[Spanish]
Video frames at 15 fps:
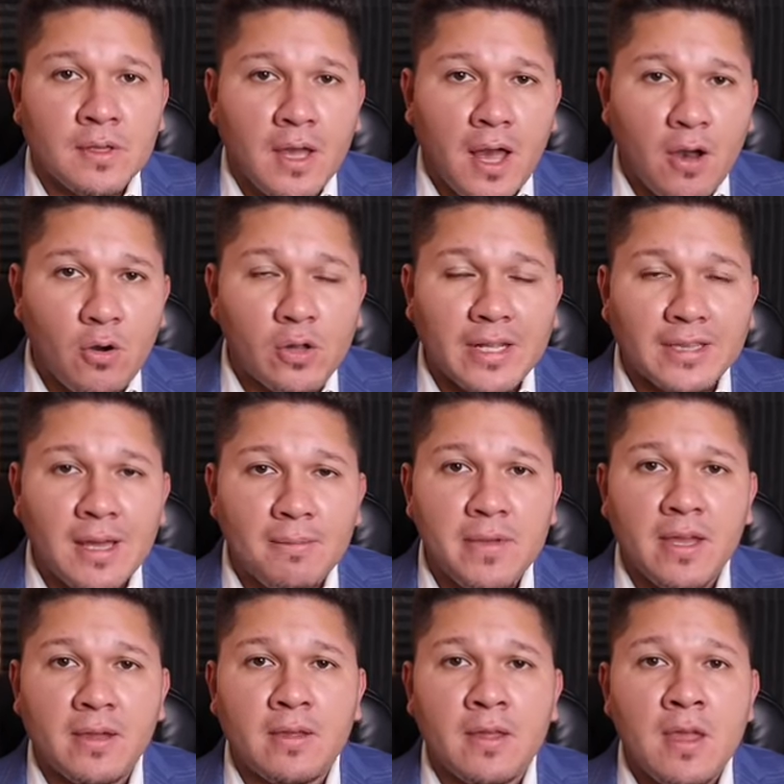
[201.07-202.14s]
Ahora
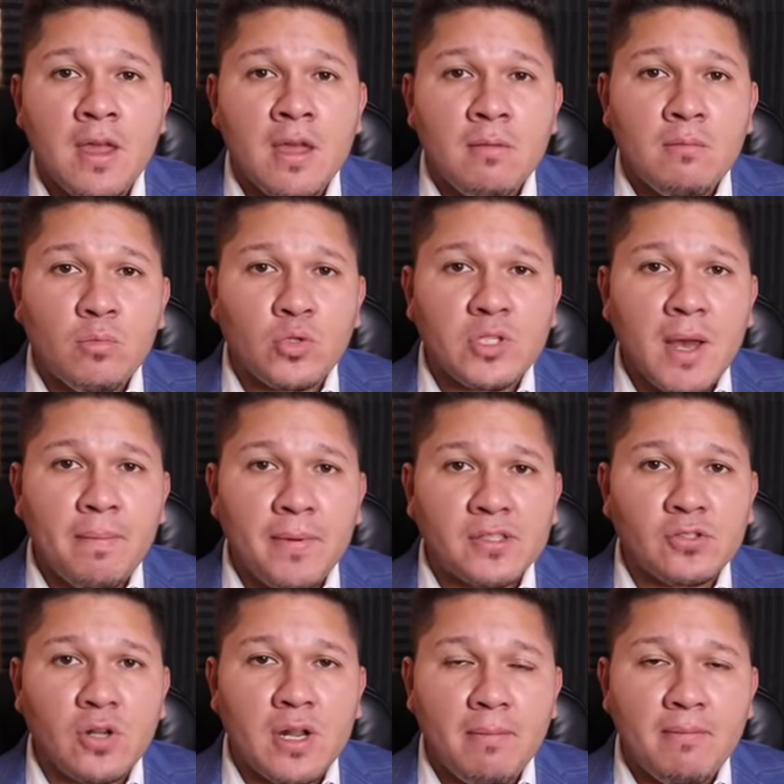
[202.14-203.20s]
también, muchas
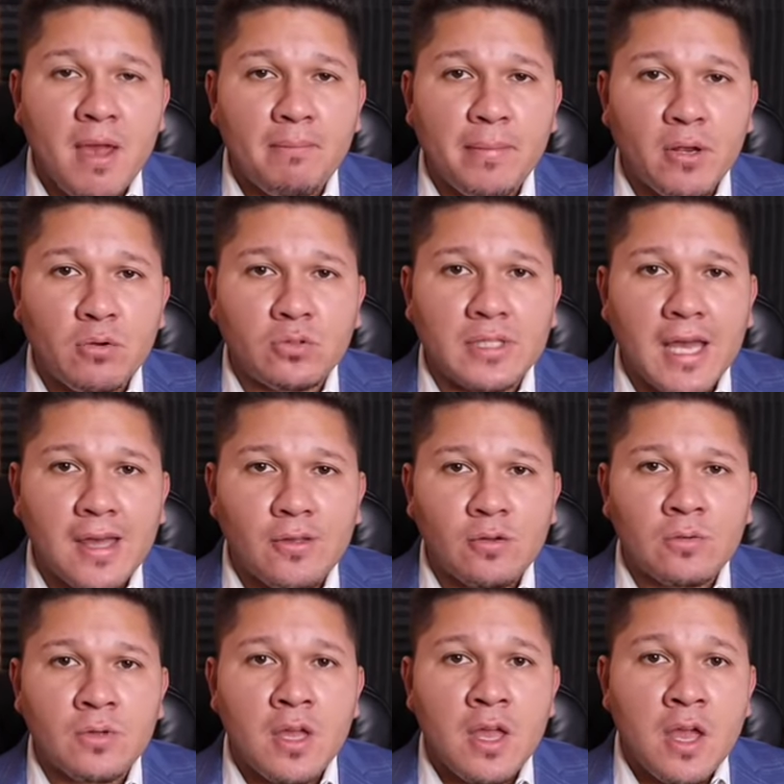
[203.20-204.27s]
personas me han
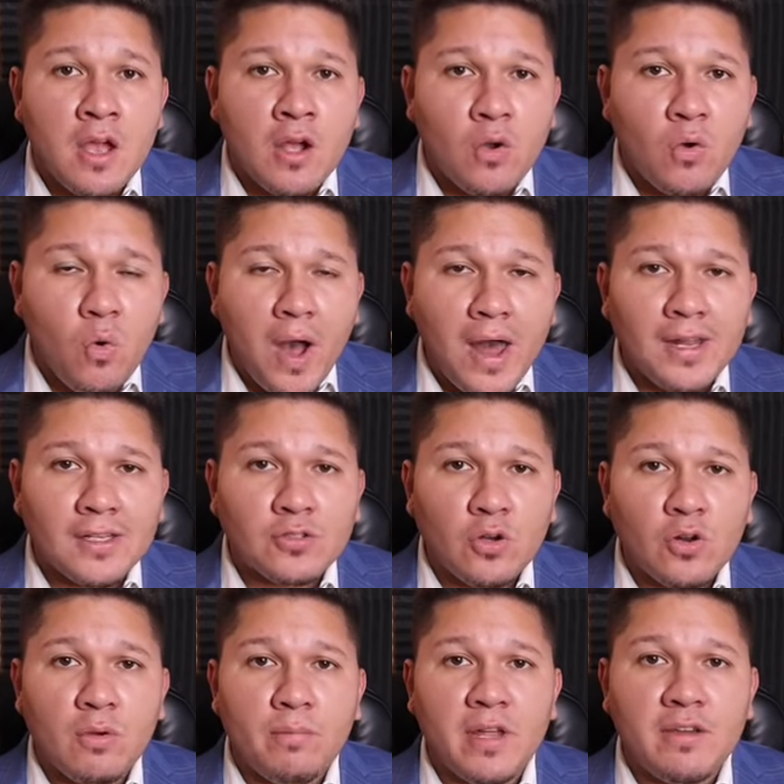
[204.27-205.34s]
preguntado cuáles
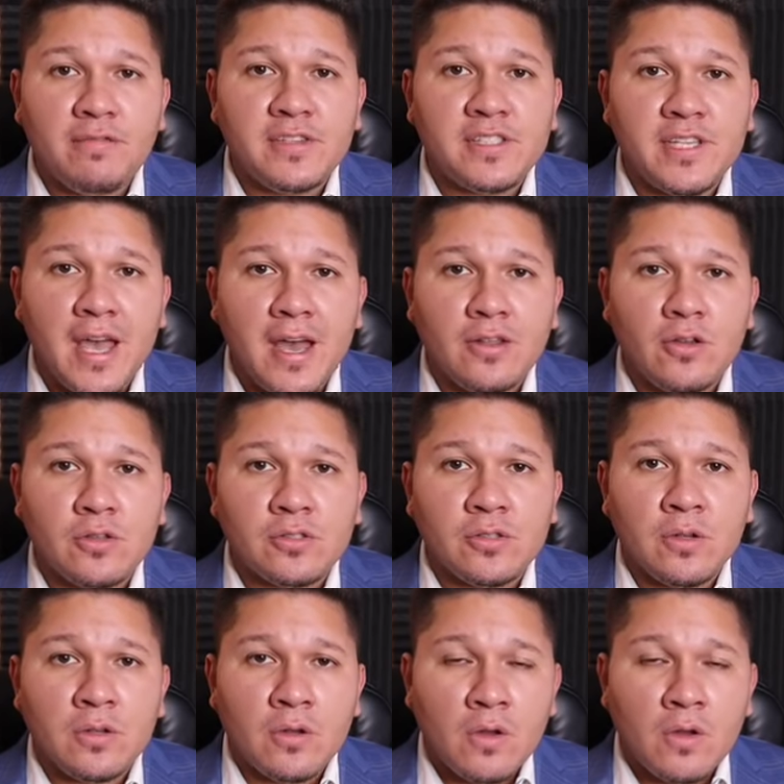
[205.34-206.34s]
son los beneficiarios